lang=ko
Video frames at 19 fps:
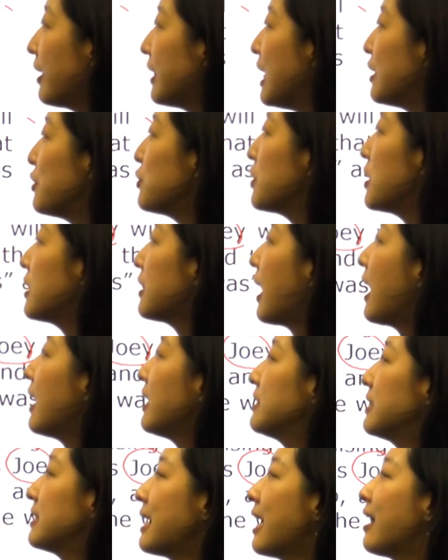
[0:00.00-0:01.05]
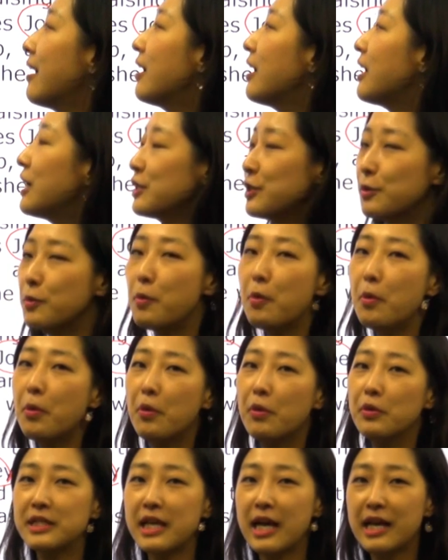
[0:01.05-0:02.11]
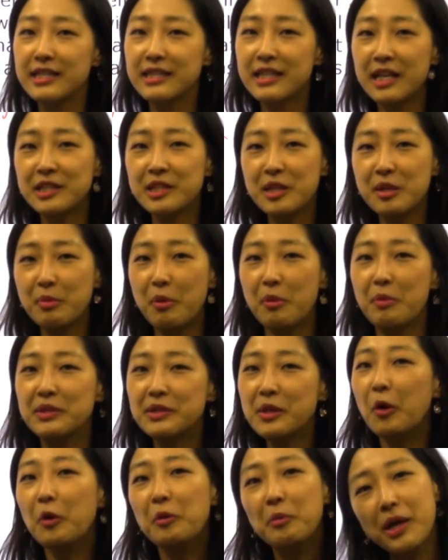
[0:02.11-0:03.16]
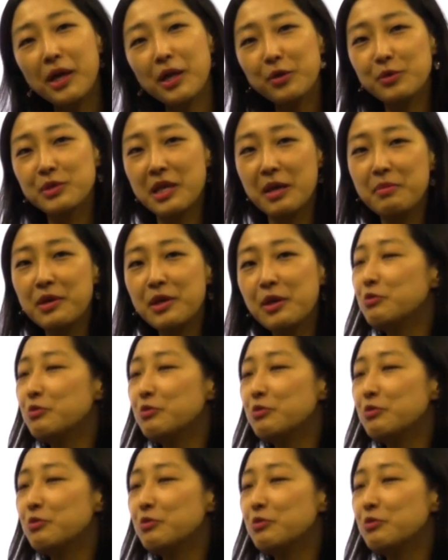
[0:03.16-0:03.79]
나중에 다 이제 자라가지고 자기 사진을 보면서 얼마나 또 재밌게